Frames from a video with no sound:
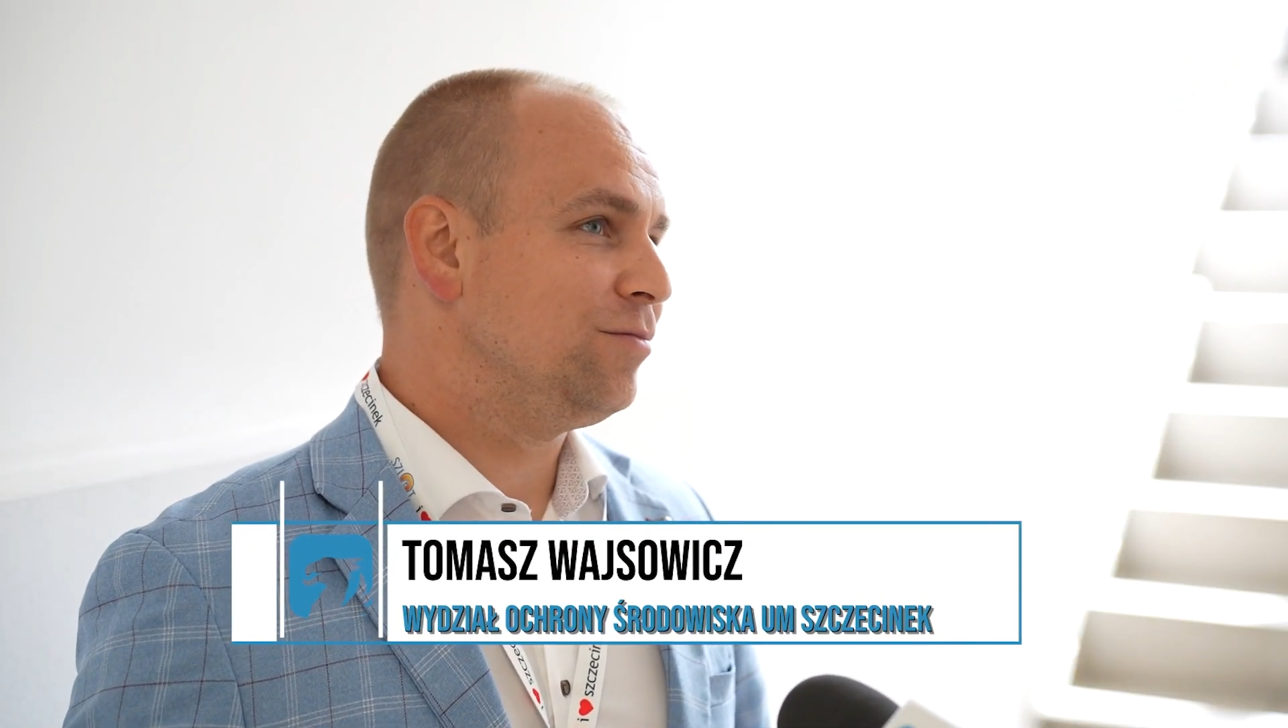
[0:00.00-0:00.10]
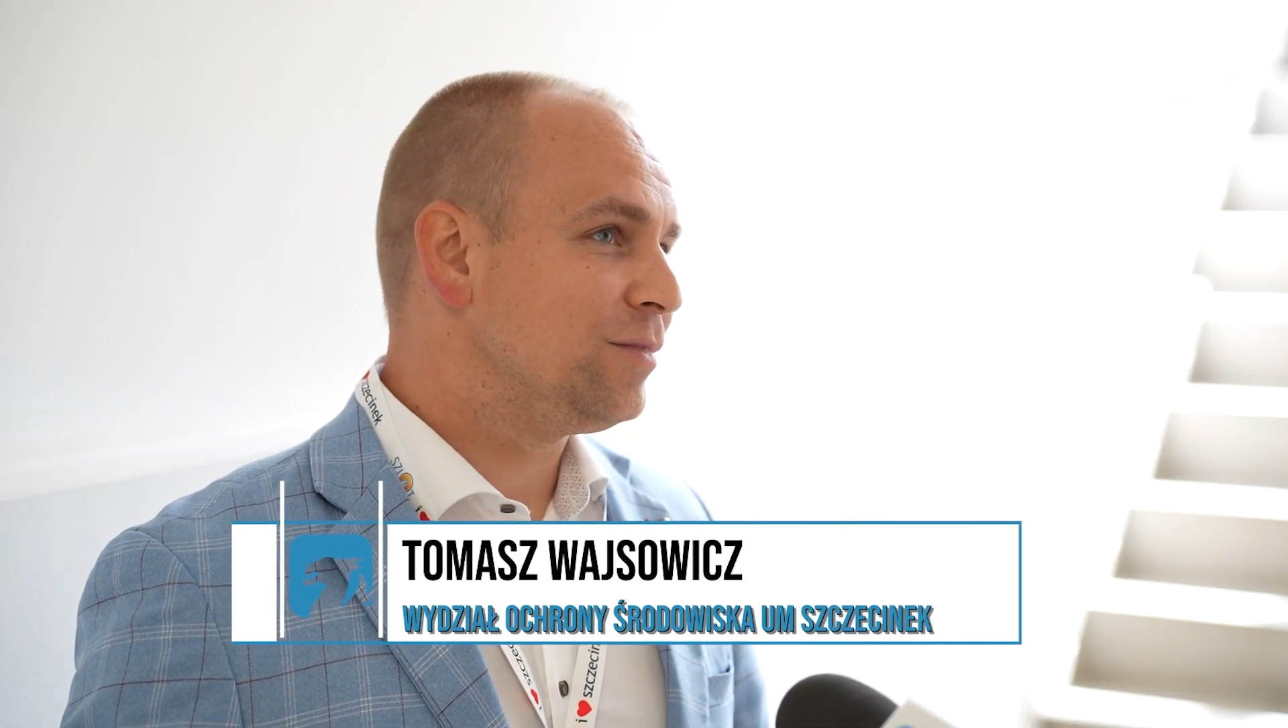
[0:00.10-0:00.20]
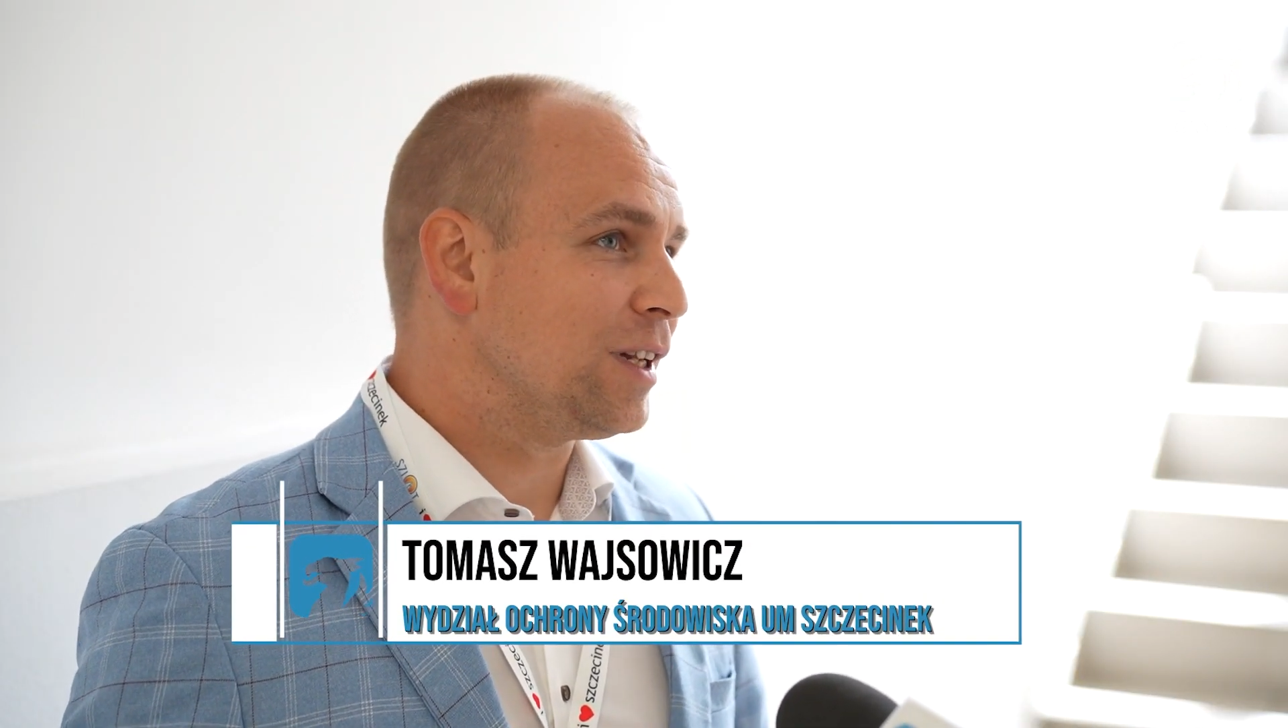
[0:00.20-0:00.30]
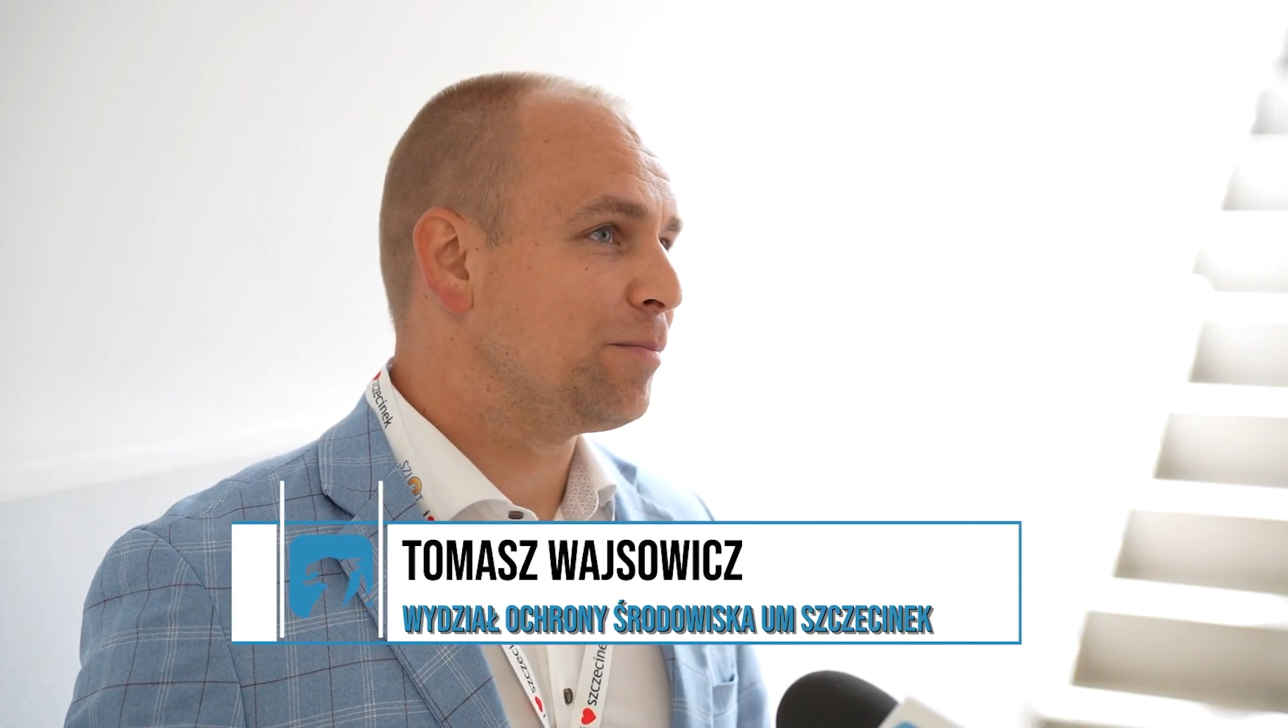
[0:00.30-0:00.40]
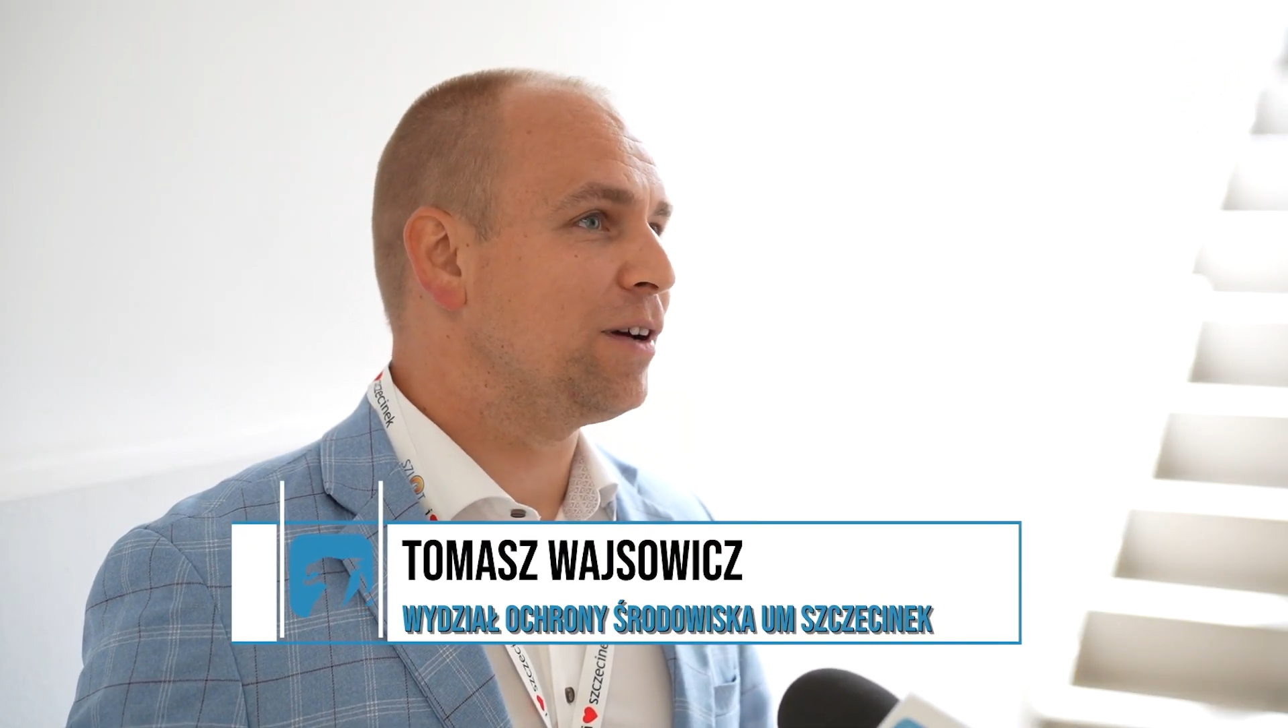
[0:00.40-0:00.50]

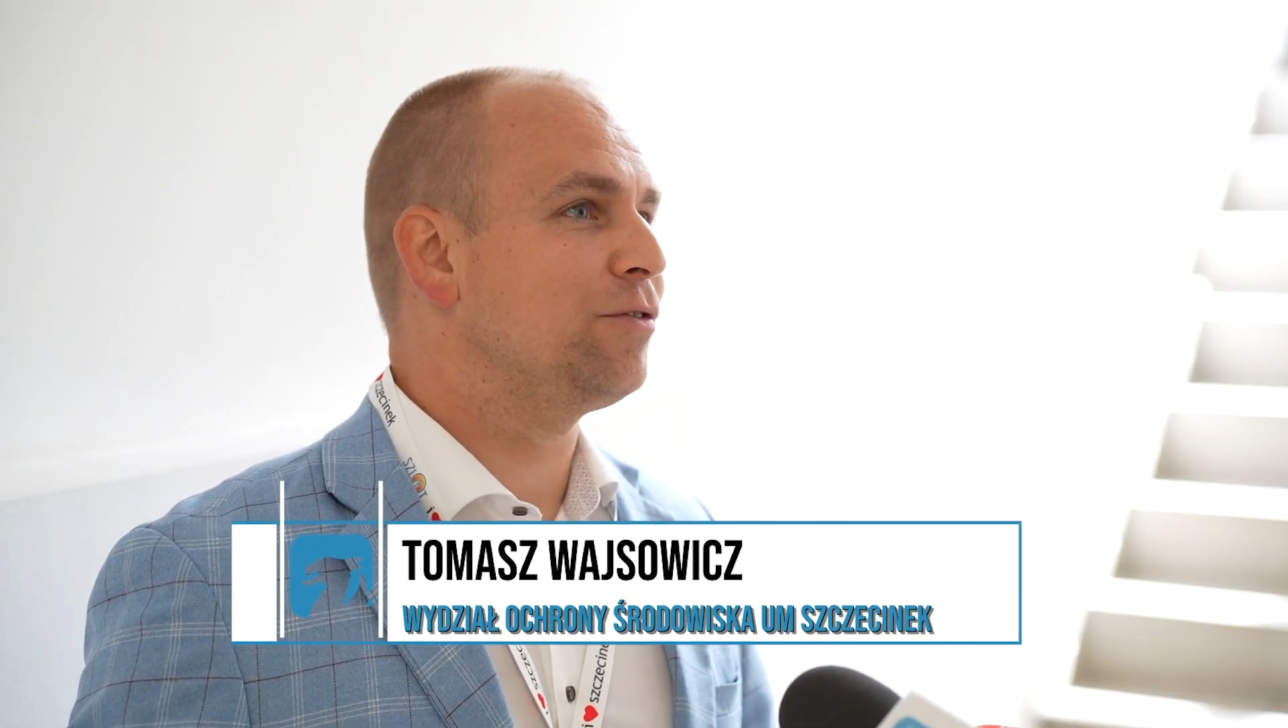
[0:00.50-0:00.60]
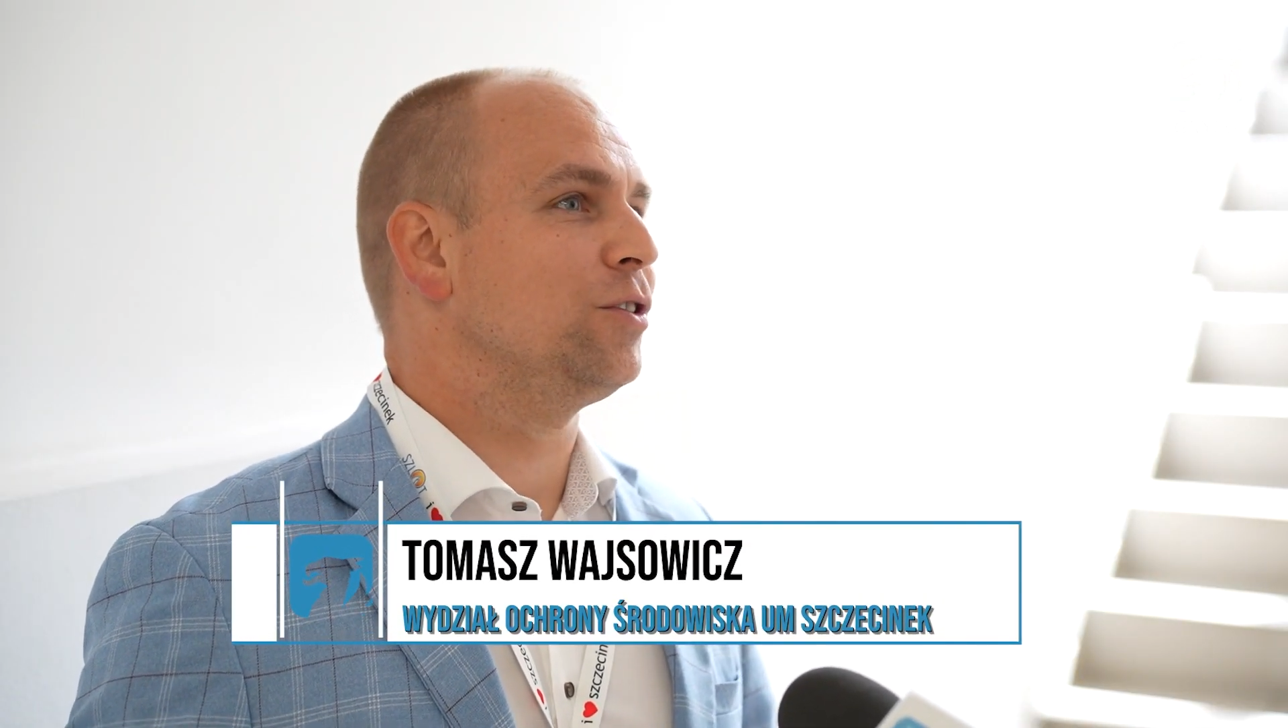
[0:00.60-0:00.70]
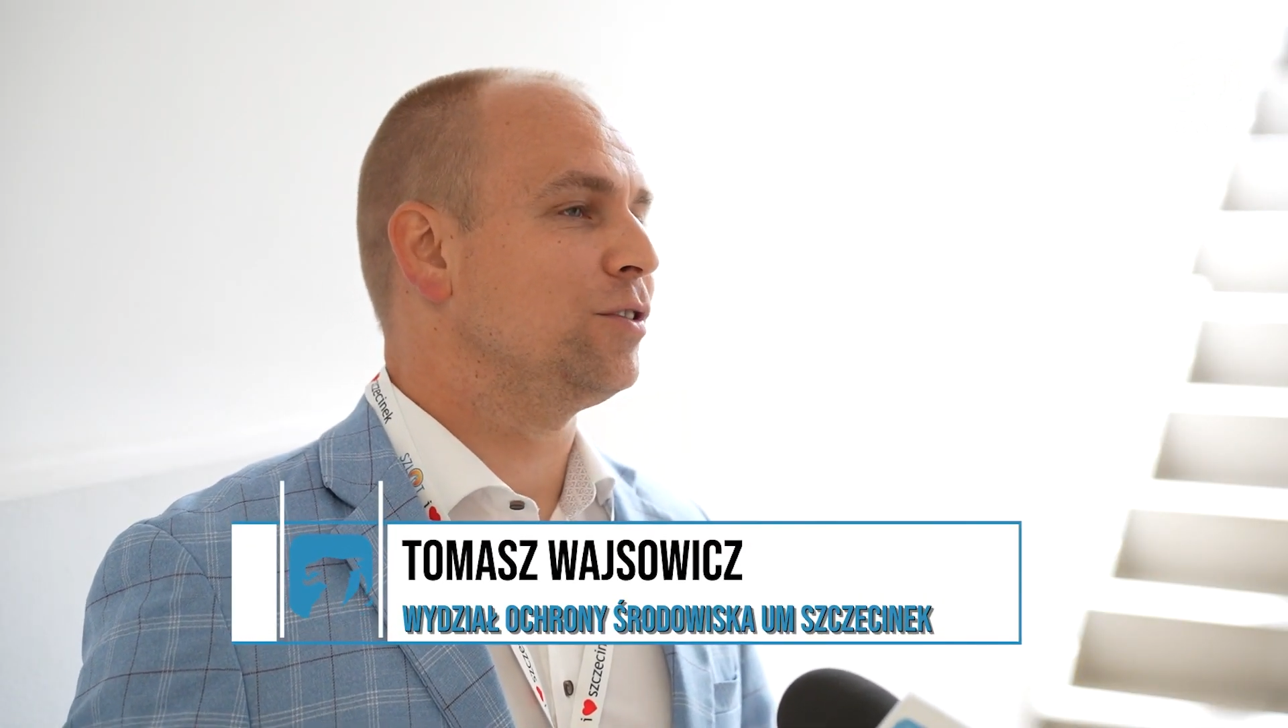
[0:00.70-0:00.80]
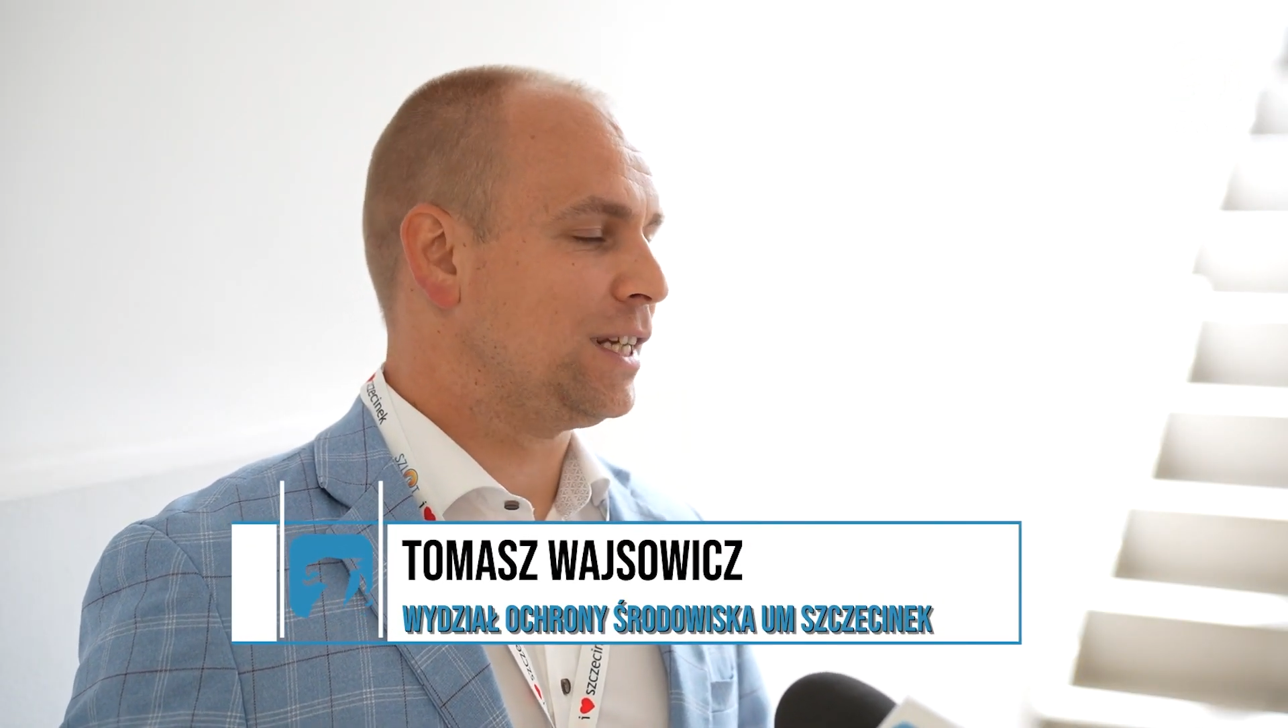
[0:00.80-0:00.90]
na pewno